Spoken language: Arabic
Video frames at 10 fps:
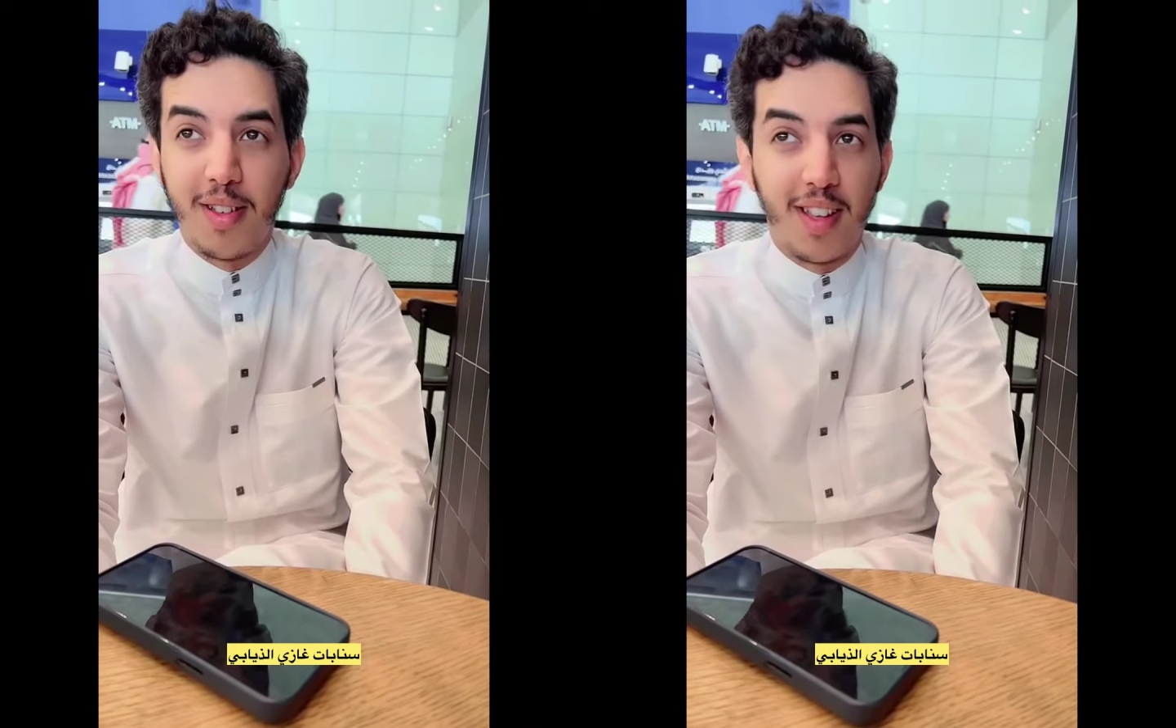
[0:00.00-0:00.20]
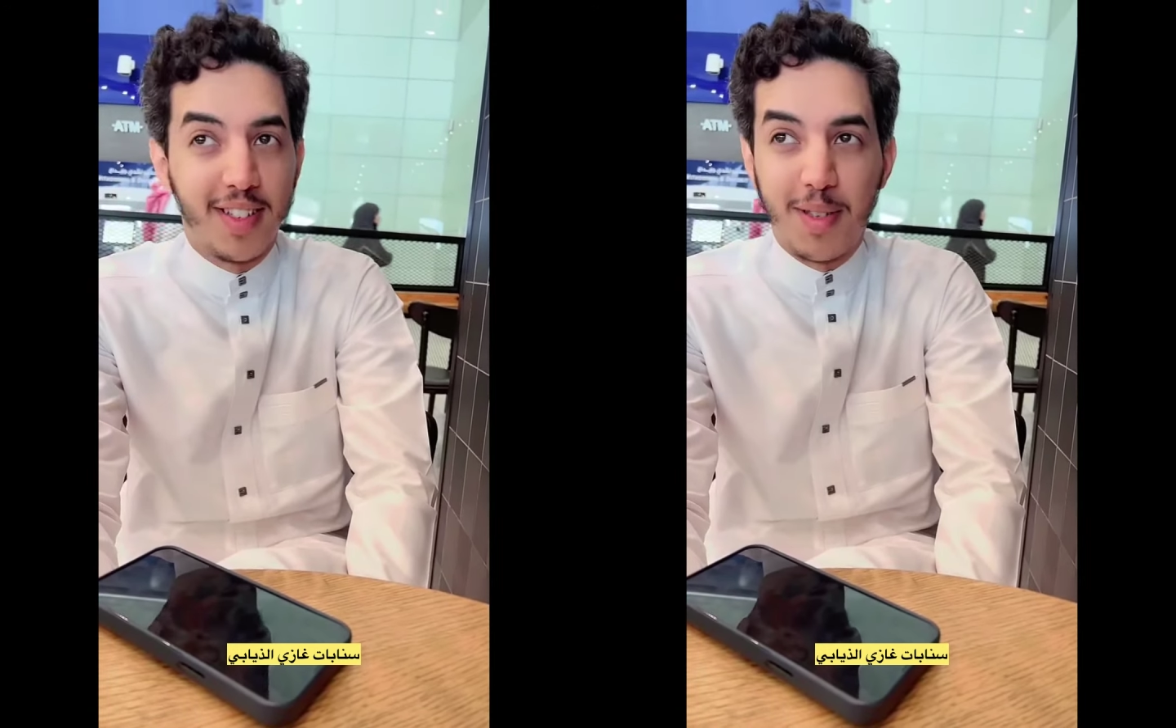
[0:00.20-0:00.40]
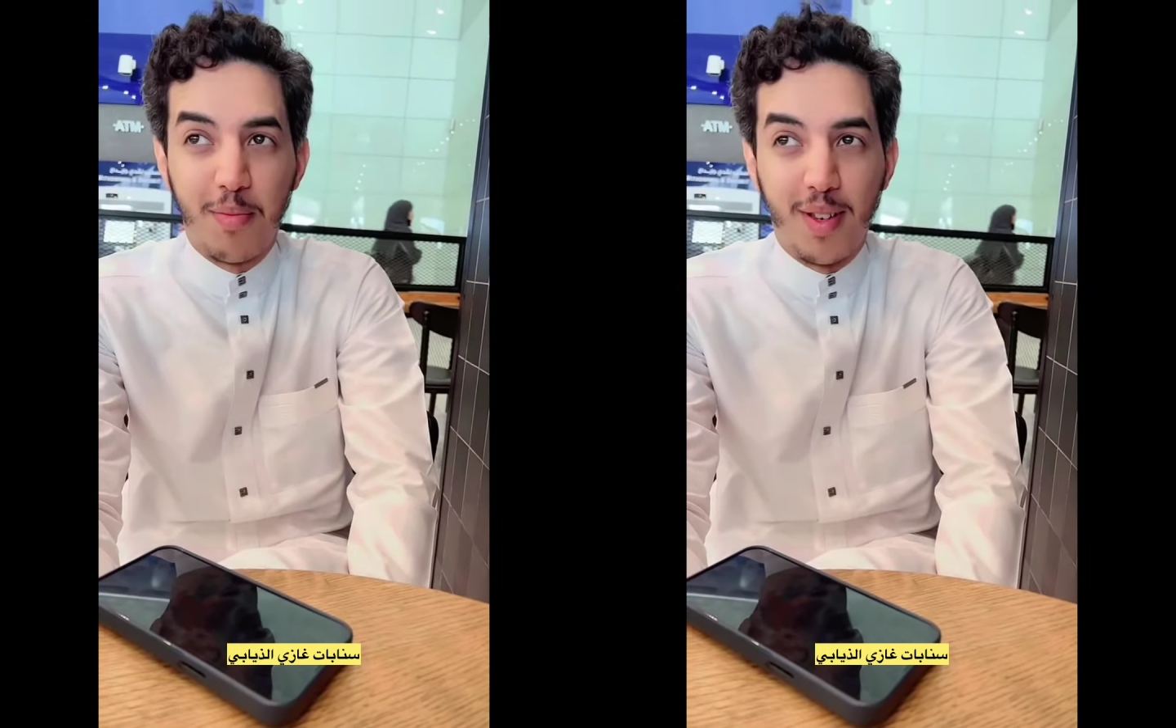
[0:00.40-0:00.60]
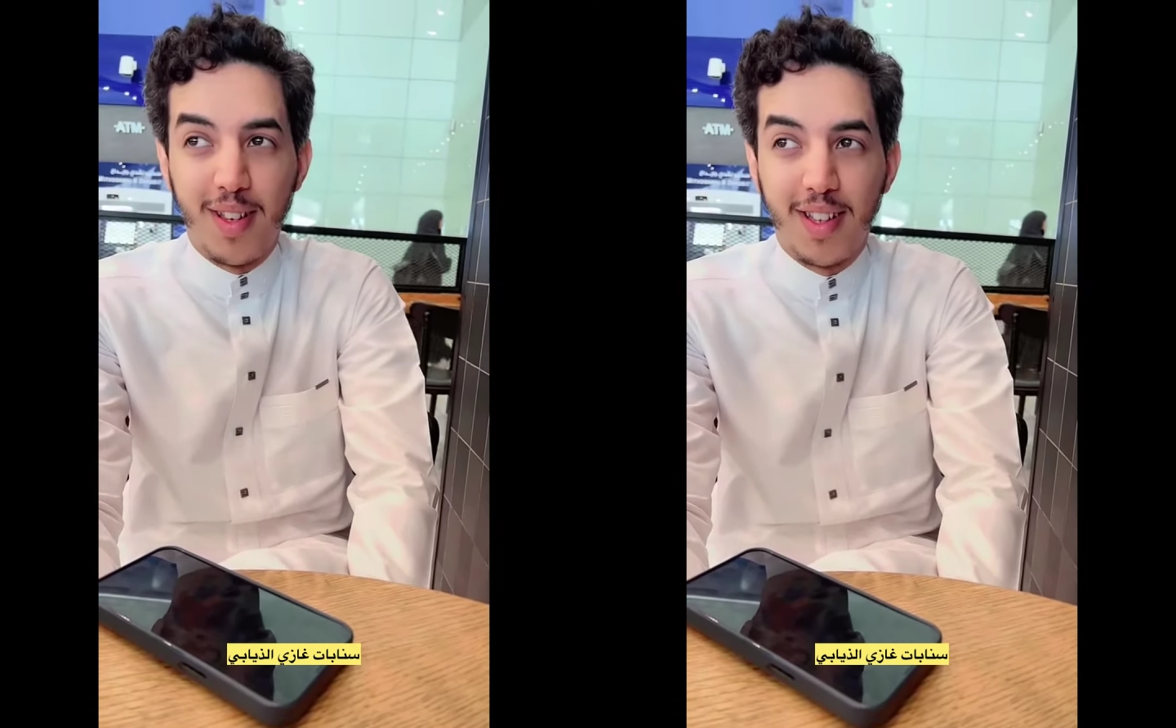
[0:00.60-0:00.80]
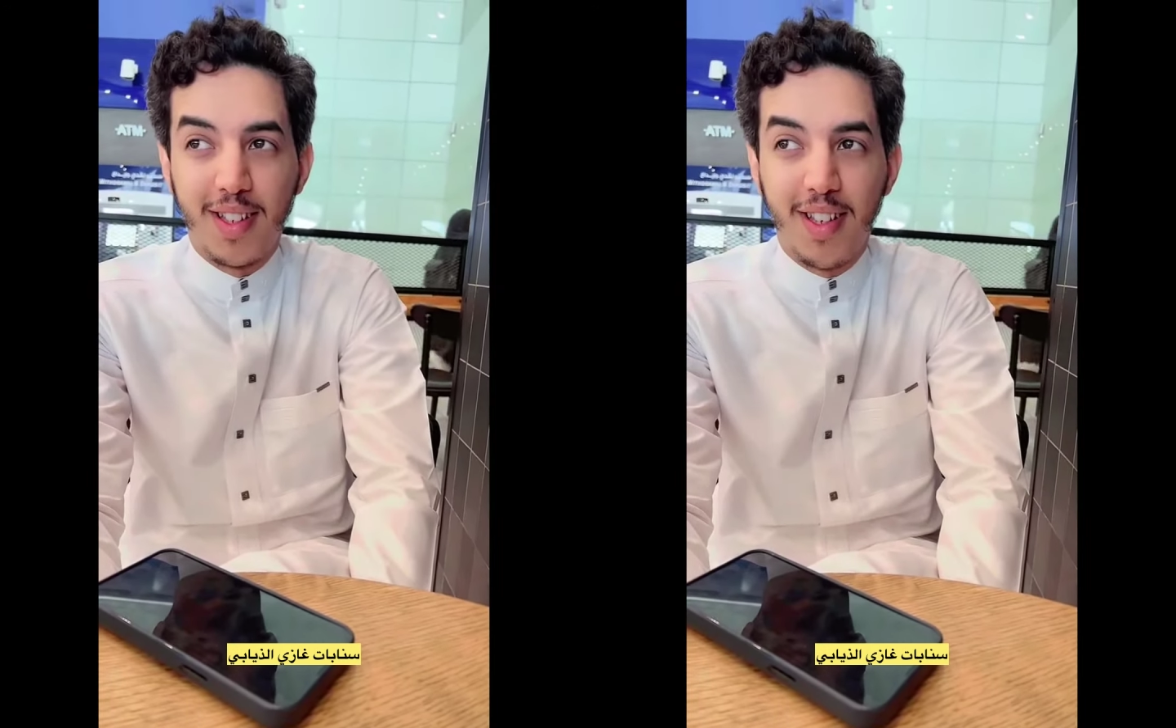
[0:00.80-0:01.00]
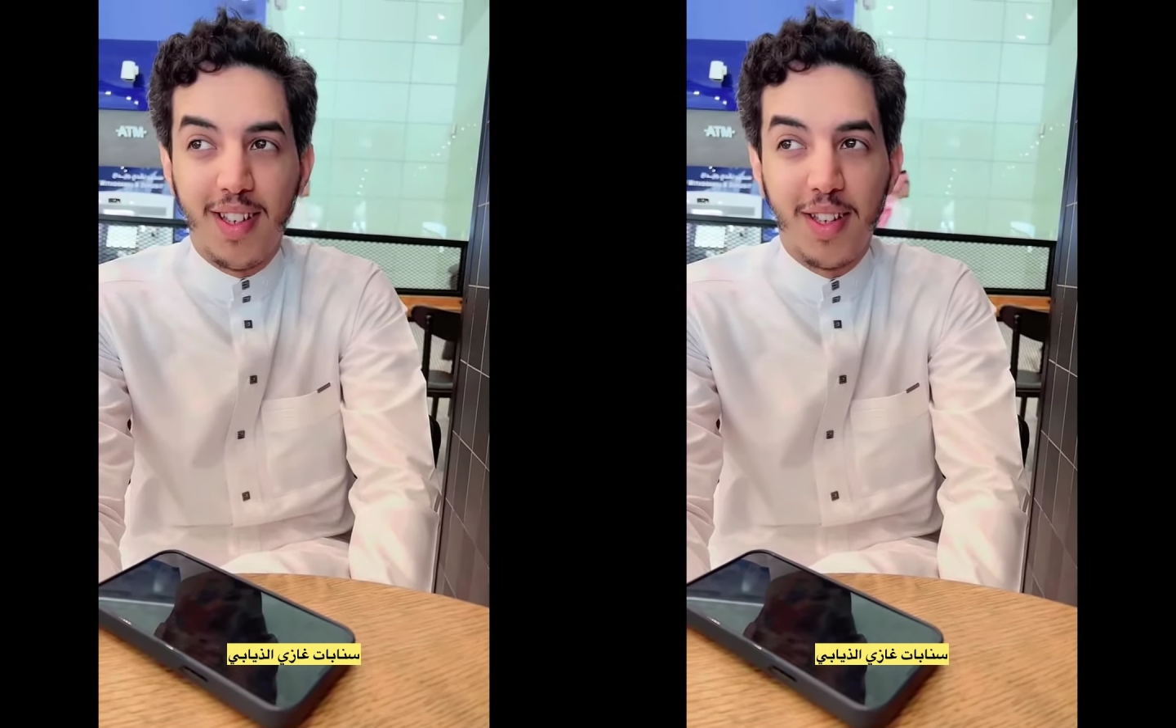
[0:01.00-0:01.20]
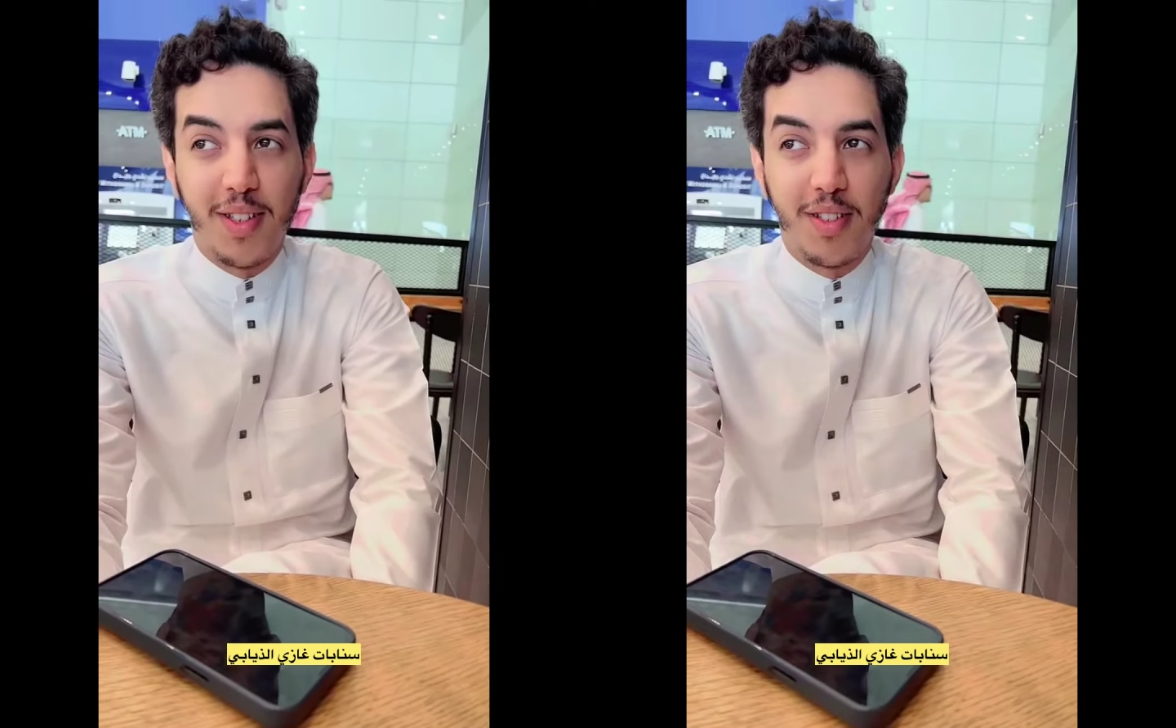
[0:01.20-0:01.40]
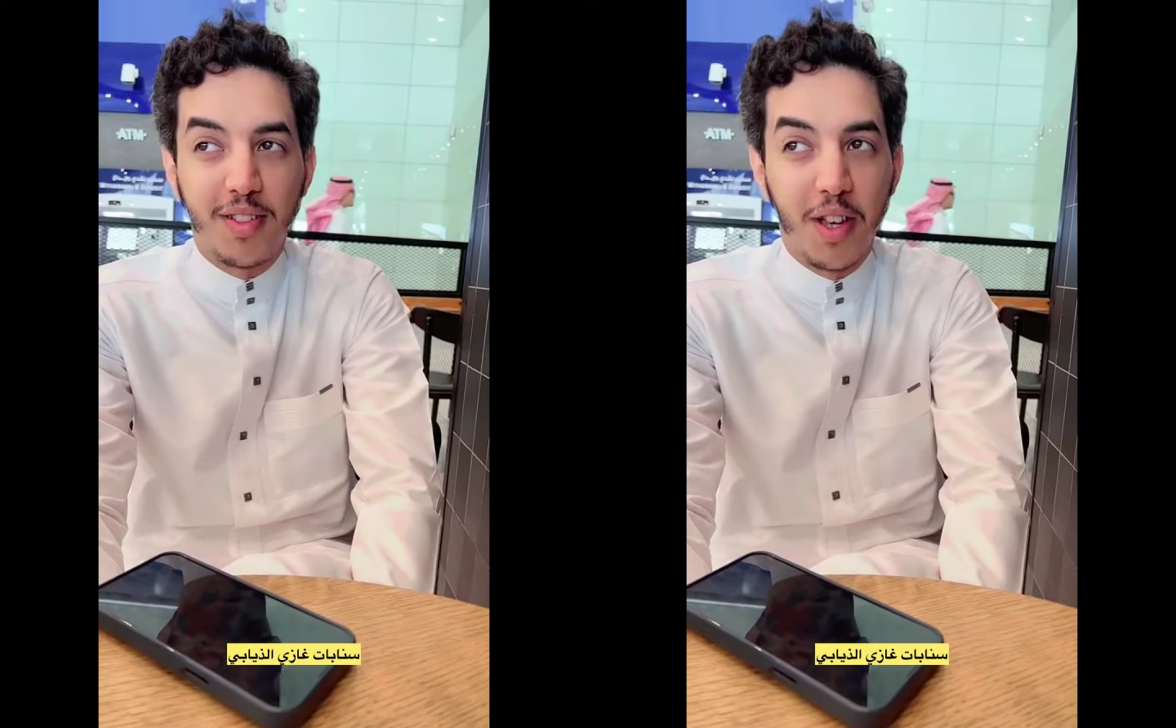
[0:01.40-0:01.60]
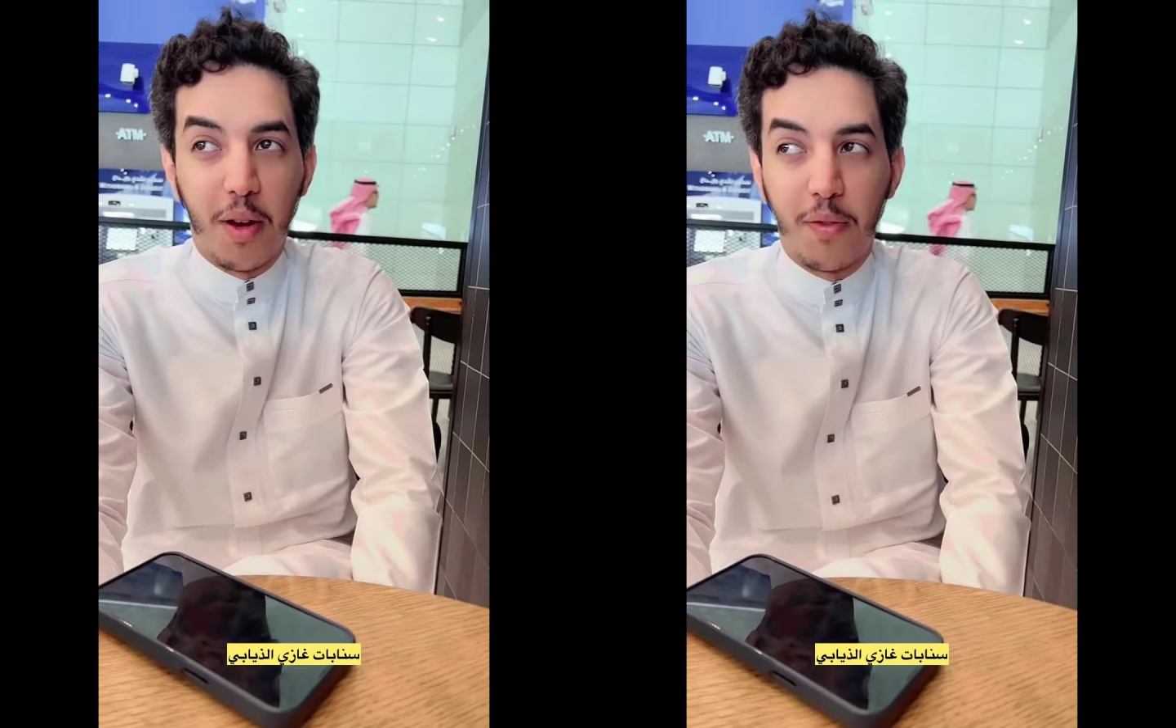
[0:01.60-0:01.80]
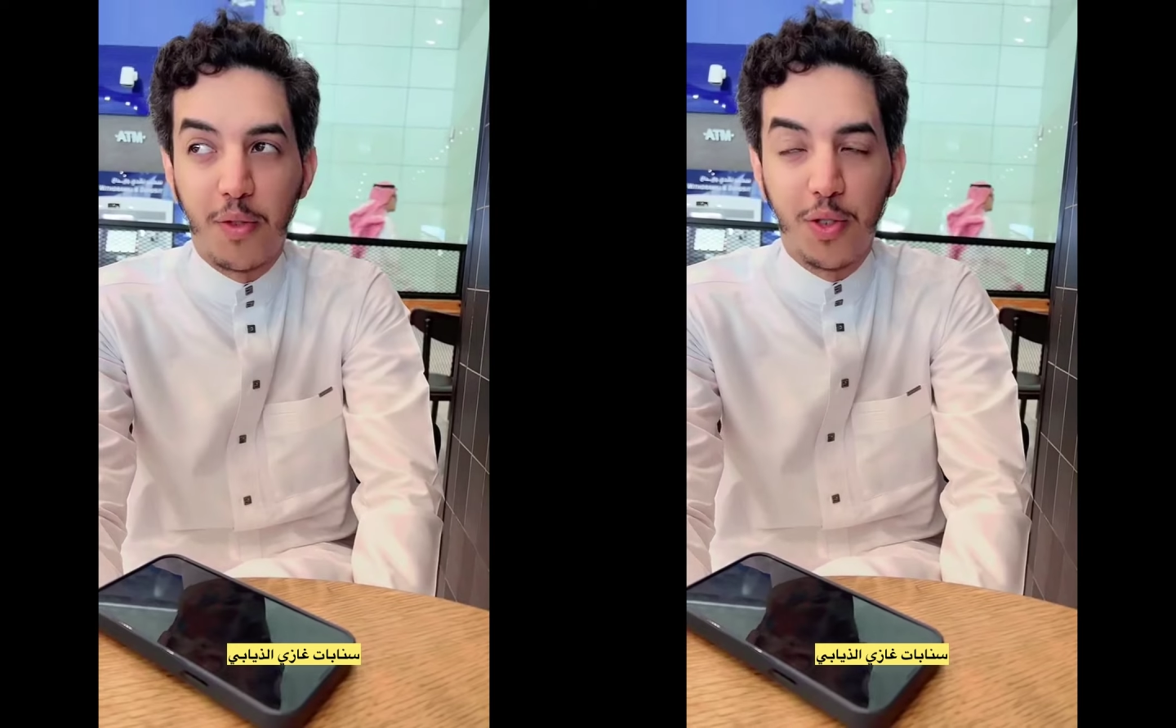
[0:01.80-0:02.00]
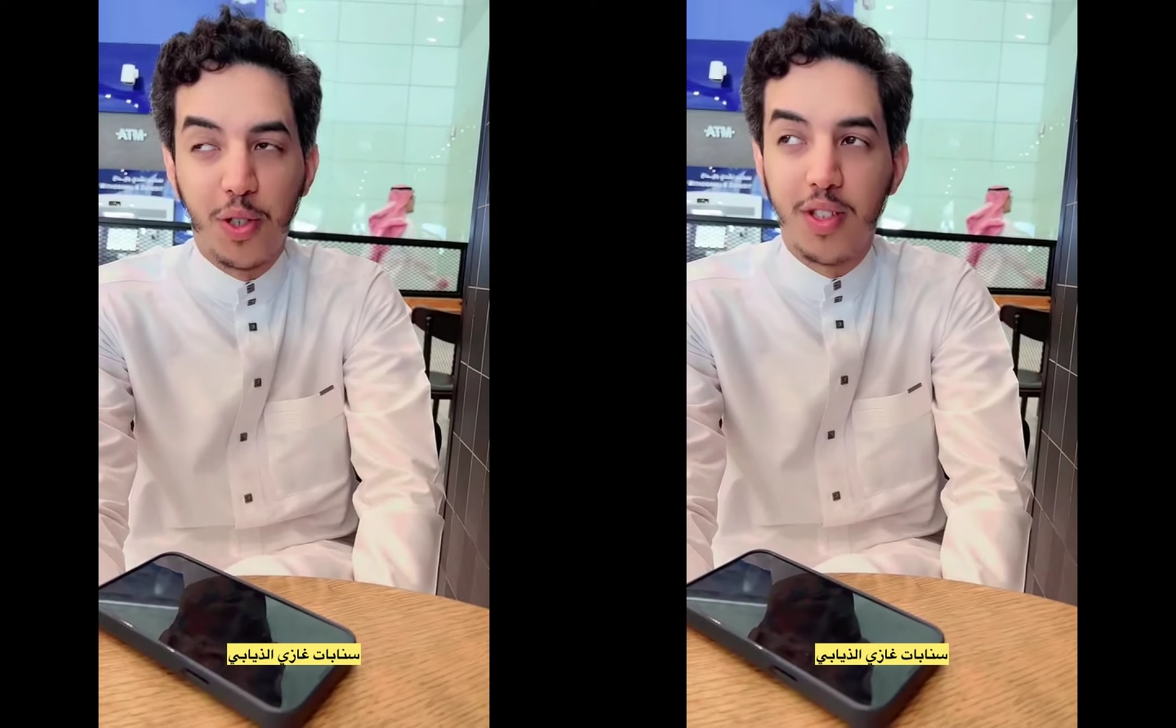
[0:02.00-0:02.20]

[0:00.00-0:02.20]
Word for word: قسم بالله يعني كرب وجهد